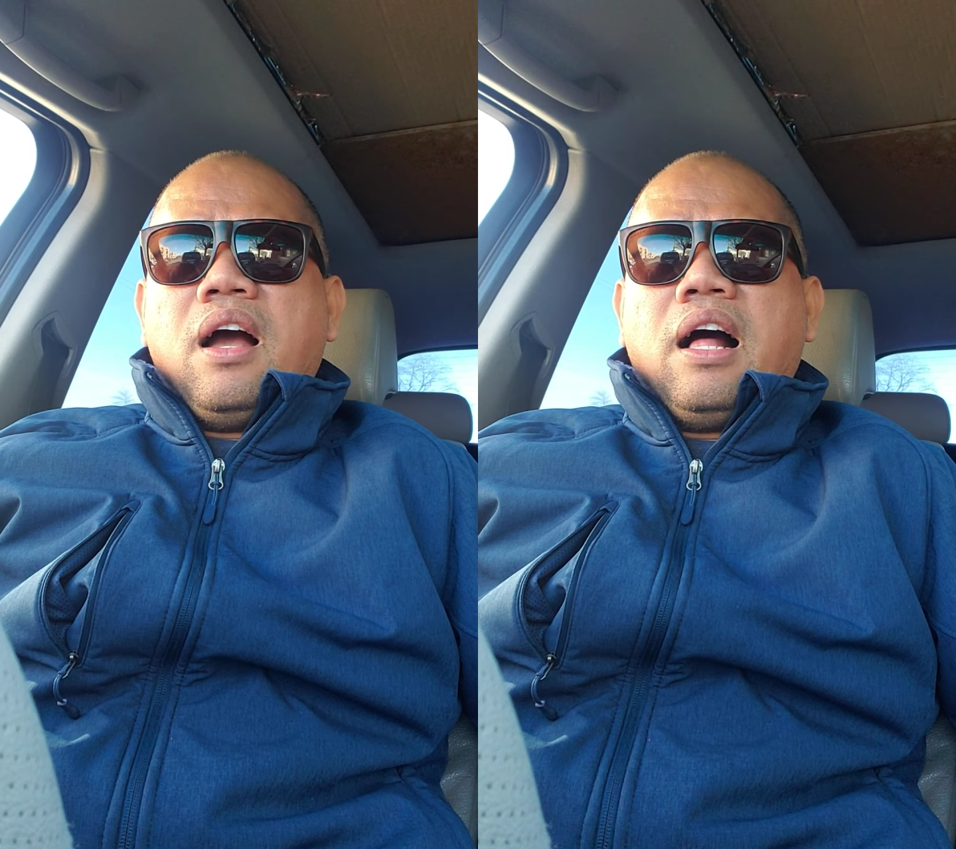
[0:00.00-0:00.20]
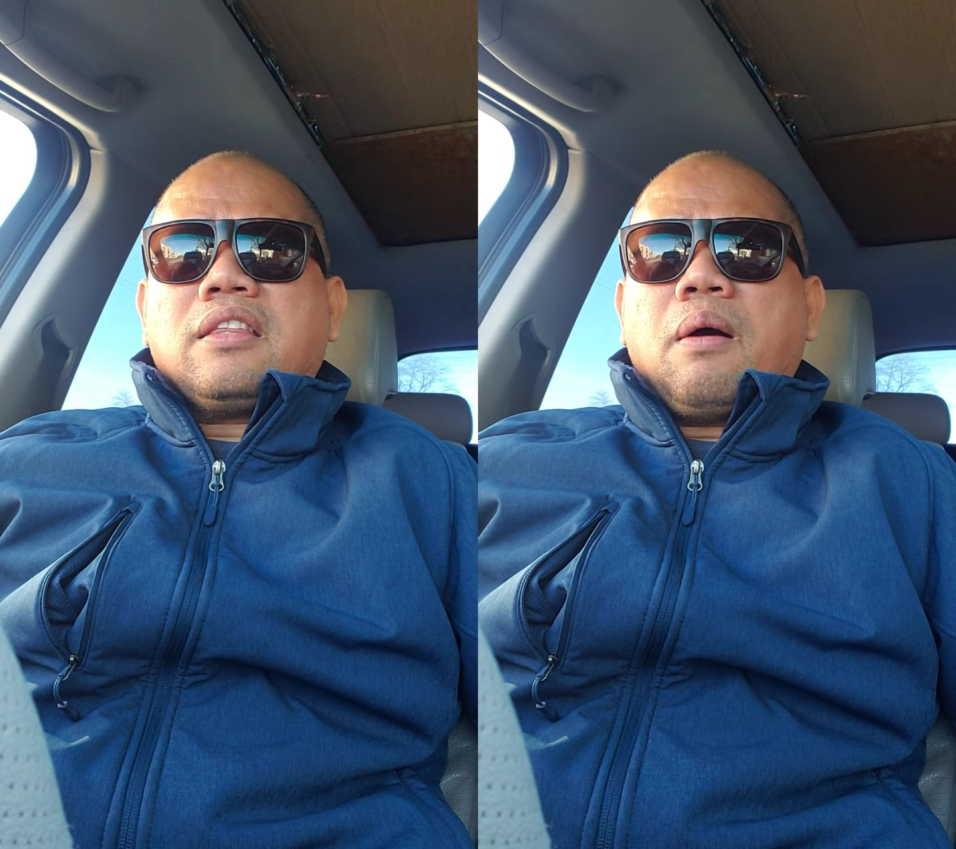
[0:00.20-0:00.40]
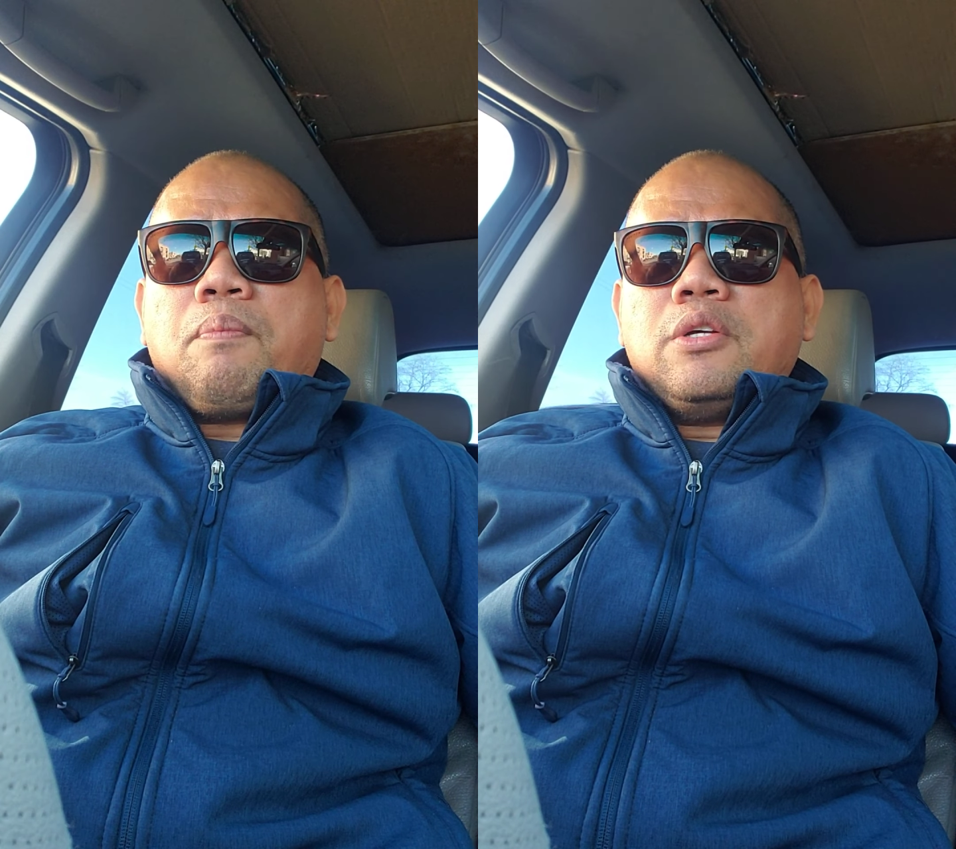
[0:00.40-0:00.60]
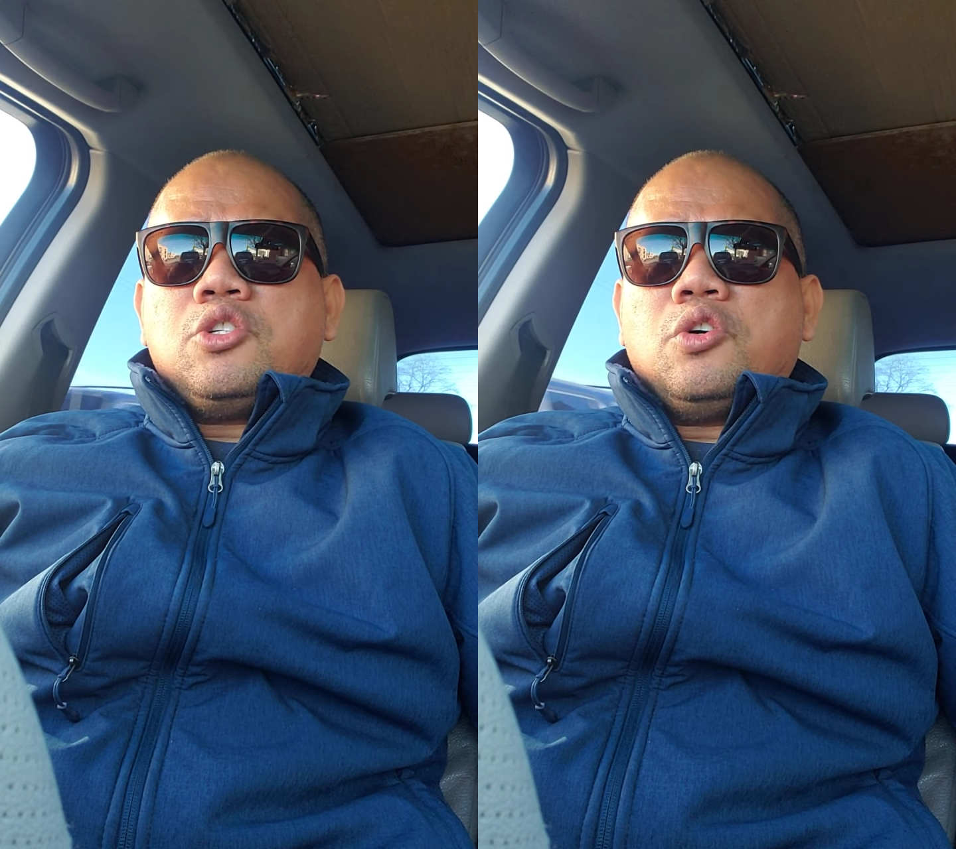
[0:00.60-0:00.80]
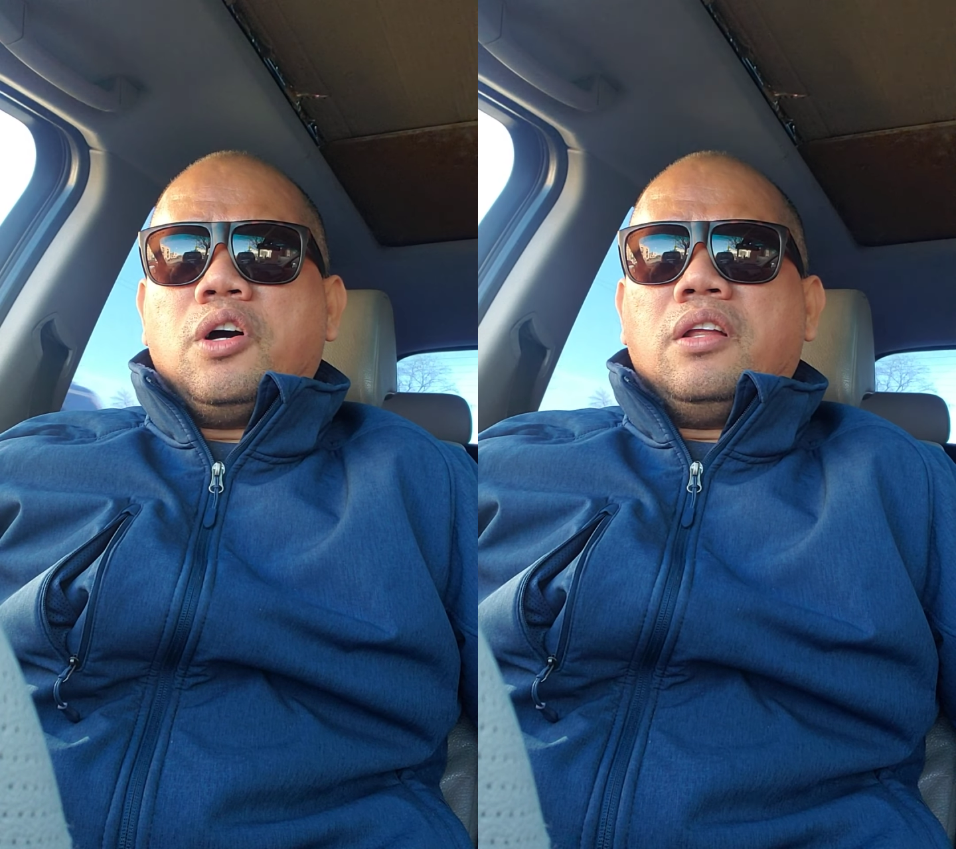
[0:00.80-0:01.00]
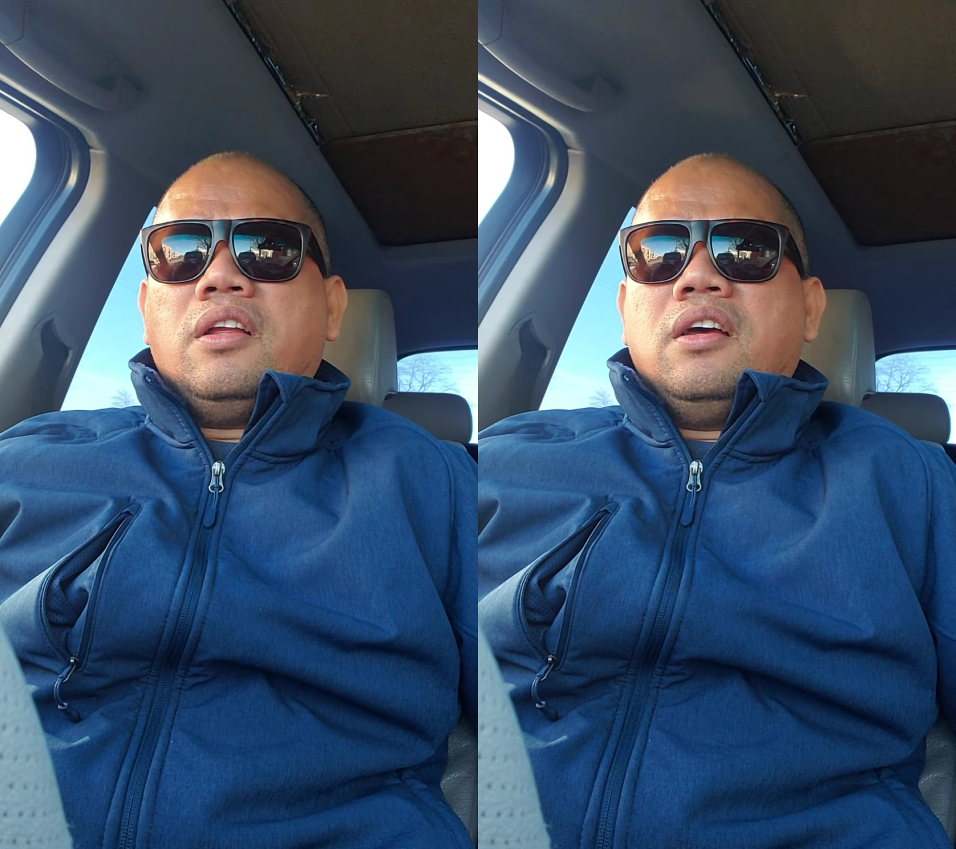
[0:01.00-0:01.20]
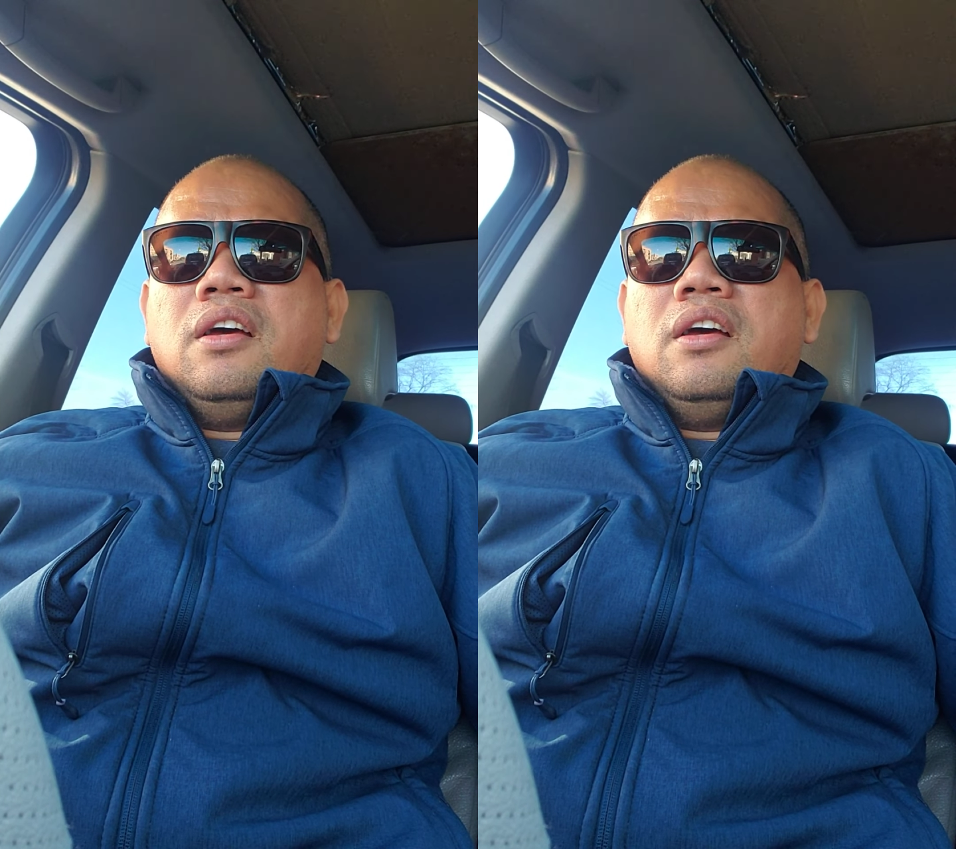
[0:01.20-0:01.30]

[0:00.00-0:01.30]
alta presyon.